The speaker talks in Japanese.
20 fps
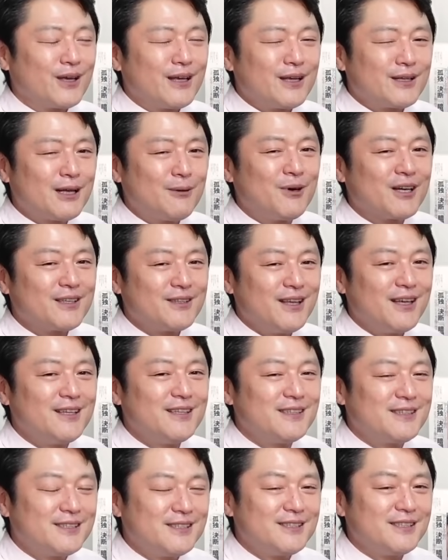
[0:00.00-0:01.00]
玉城
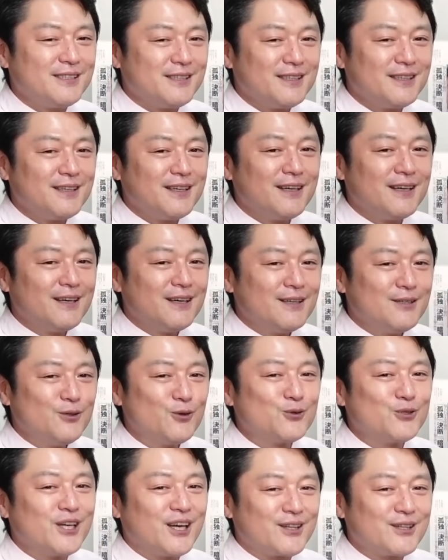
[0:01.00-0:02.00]
デニー知事、
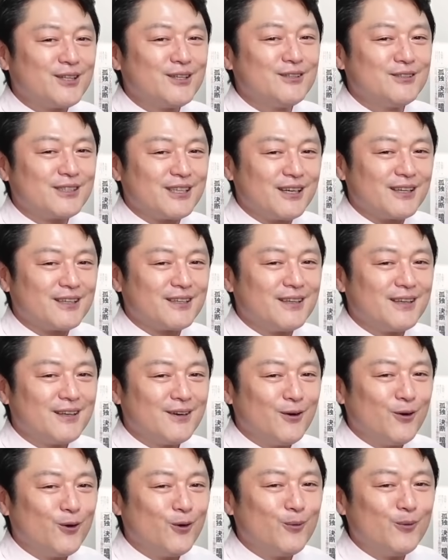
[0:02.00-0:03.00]
よくやってるじゃん。
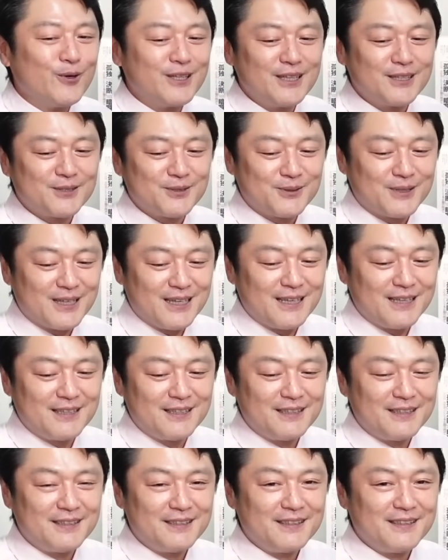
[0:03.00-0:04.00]
お思いでしょうか
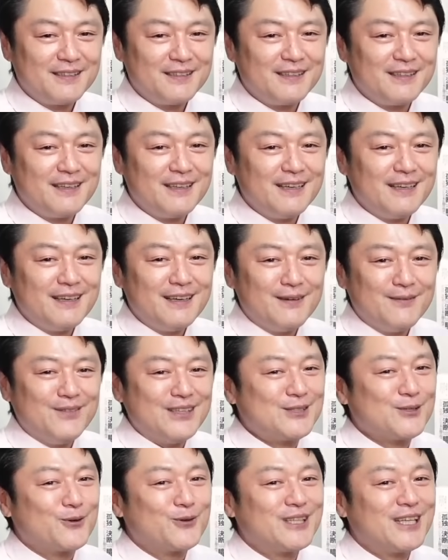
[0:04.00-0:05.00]

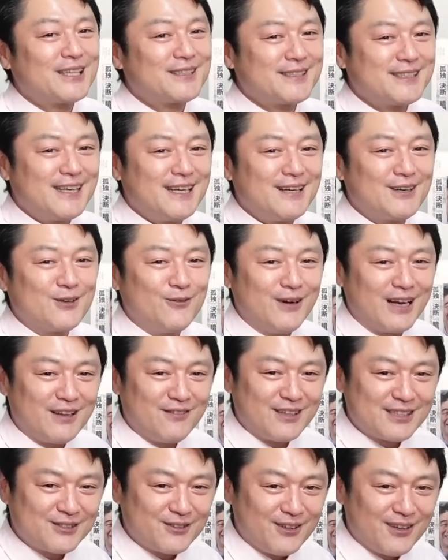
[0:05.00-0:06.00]
見損なっちゃ困り
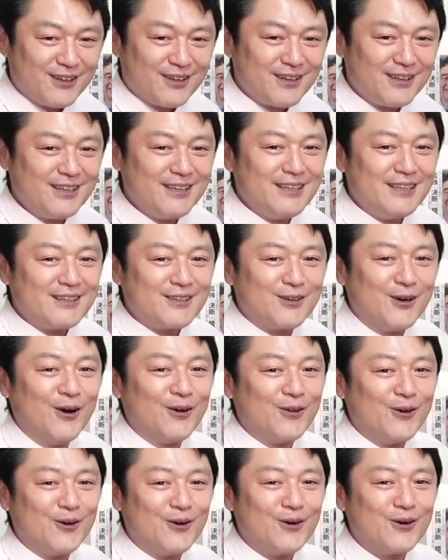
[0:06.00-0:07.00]
ますよ。
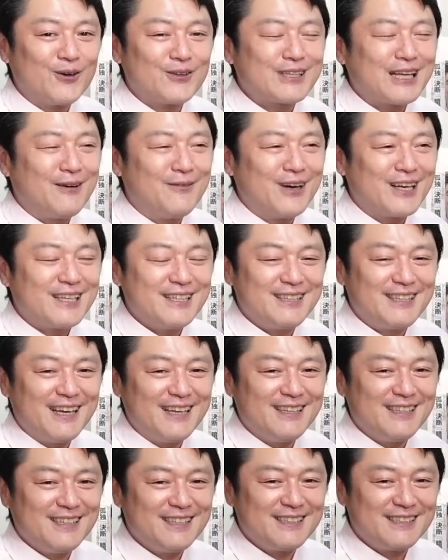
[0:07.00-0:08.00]
この玉城
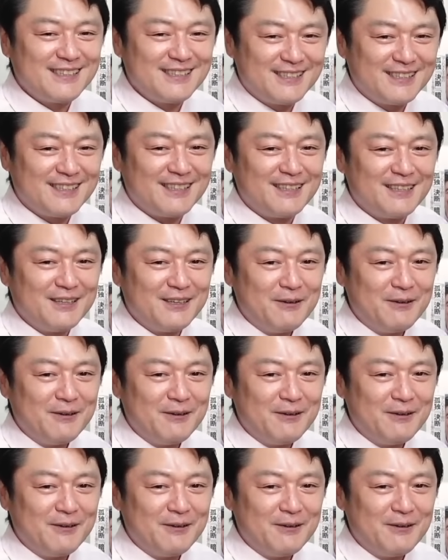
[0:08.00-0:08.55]
デニー知事。